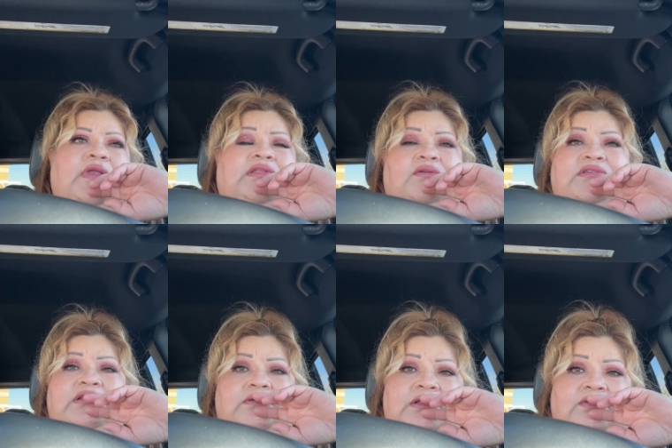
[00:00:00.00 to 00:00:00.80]

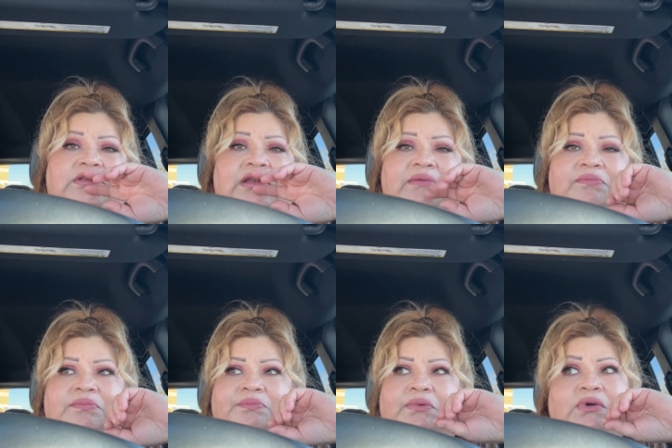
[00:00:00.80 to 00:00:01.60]
Entonces cuando se le
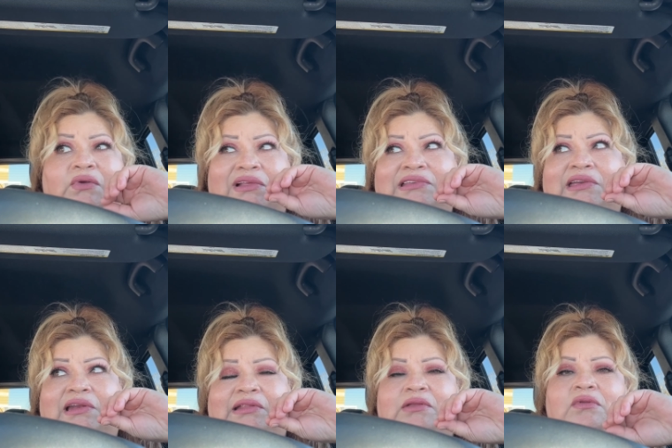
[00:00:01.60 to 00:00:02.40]
pone ahora sí que
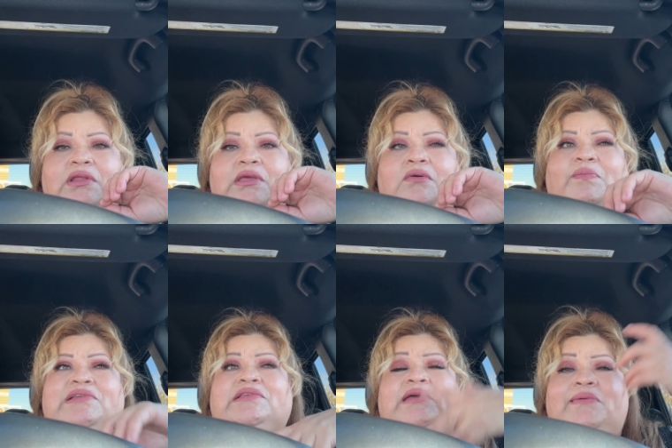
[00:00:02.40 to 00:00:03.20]
latino y le dijo,
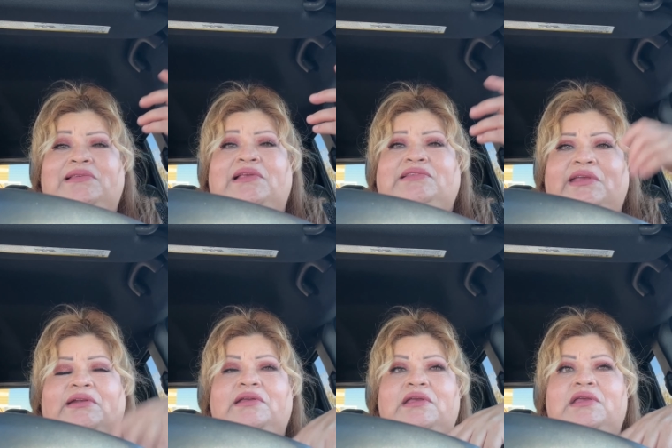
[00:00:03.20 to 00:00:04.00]
pues ¿qué vas a
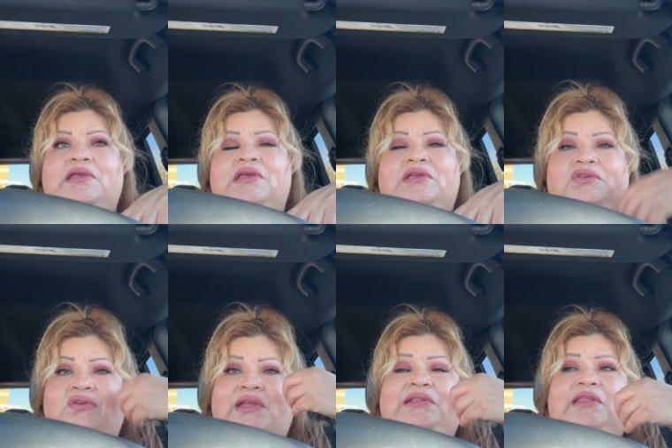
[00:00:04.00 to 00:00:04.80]
hacer?
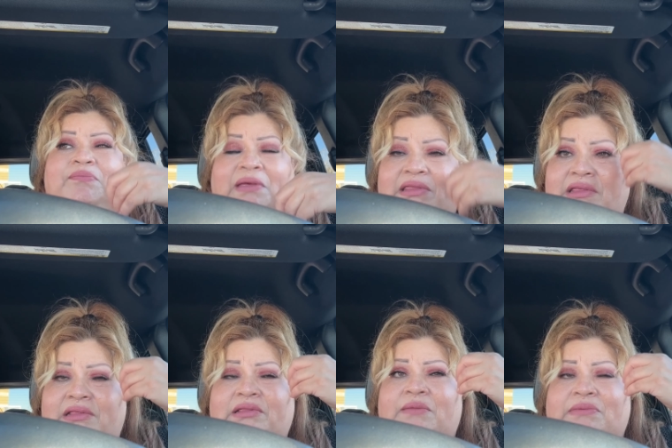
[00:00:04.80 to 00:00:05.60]
Yo ya te pedí,
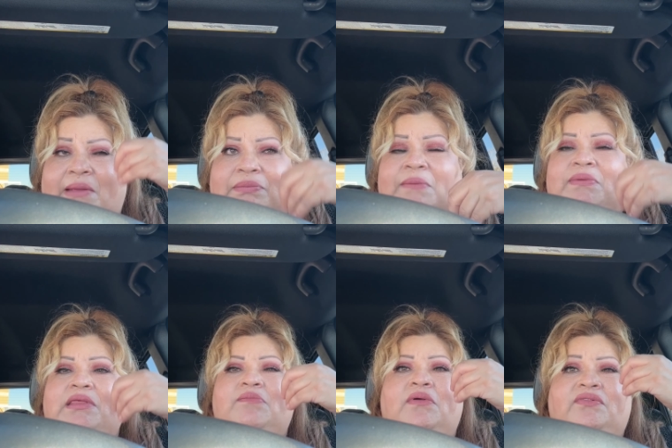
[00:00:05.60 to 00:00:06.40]
ya te
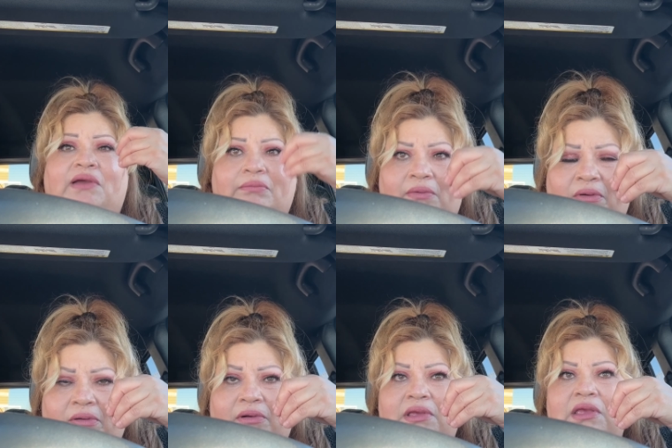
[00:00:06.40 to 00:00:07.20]
pedí por
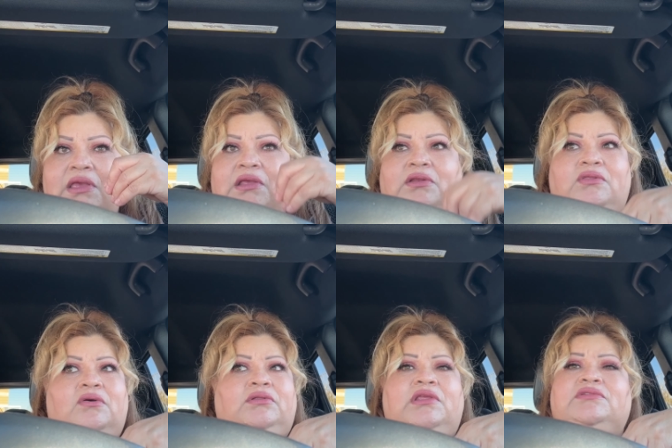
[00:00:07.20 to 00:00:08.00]
favor,
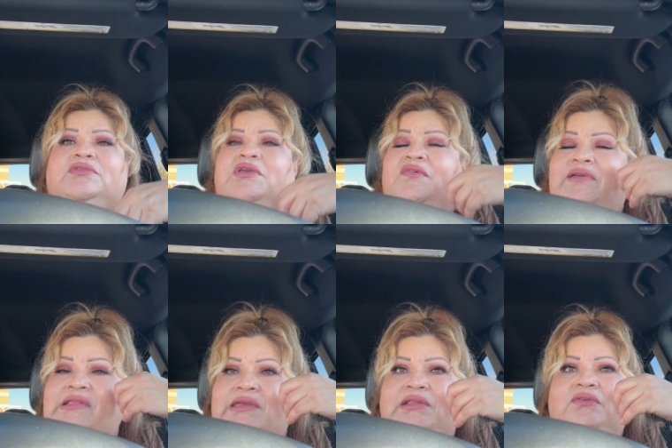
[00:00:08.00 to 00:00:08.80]
no te estoy
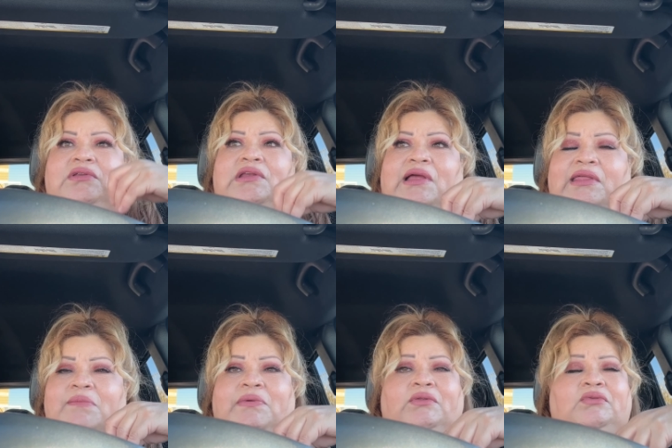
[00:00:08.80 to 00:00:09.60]
ofendiendo ni
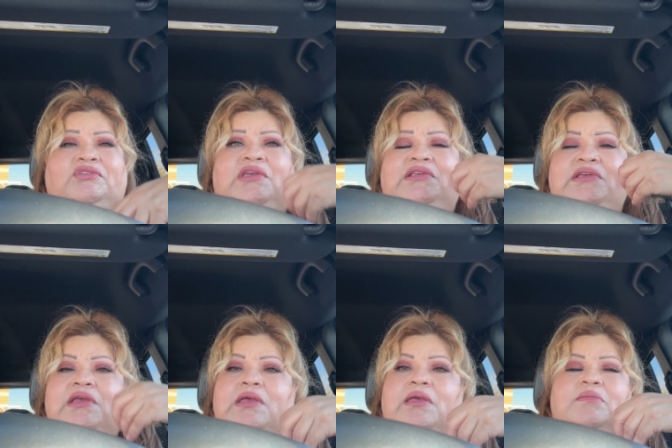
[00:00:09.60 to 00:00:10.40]
nada, pero tú sigues.
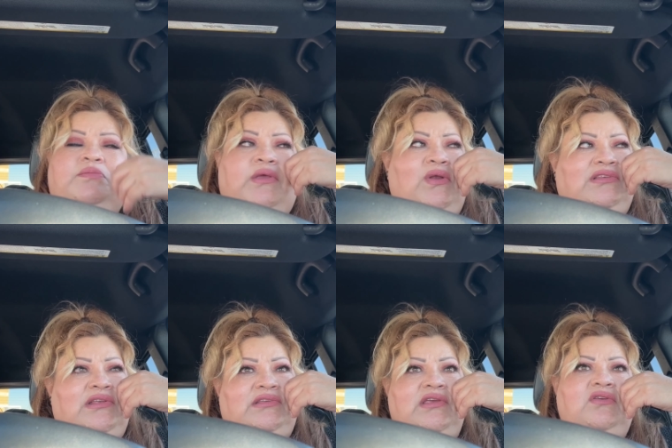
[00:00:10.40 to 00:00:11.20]
Pero
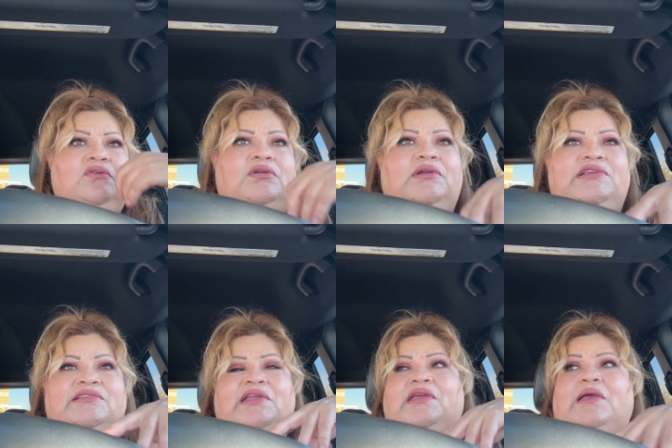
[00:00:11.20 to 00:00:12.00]
este señor,
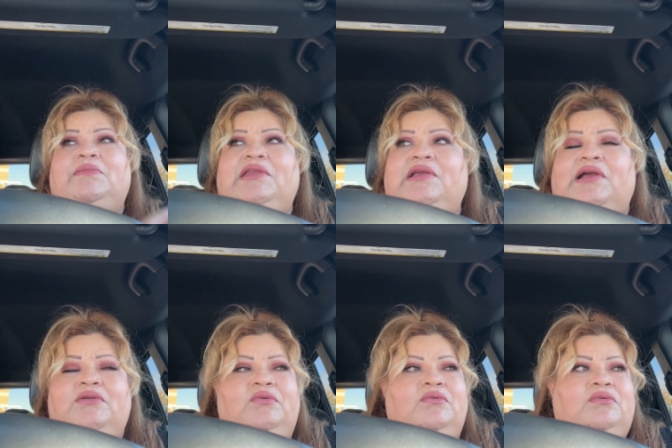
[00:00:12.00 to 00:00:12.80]
este
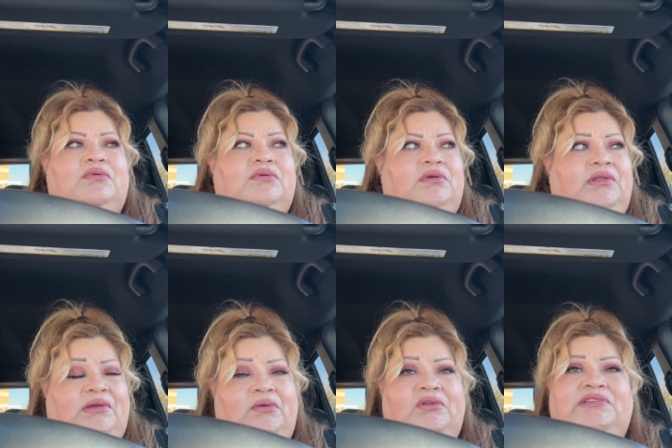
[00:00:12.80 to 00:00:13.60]
americano, de
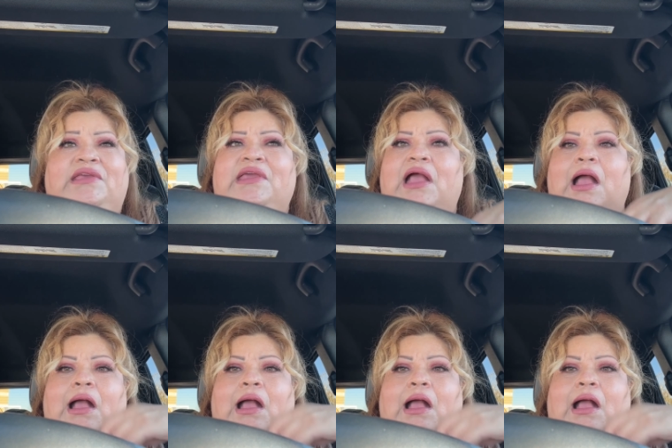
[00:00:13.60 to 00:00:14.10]
color seguía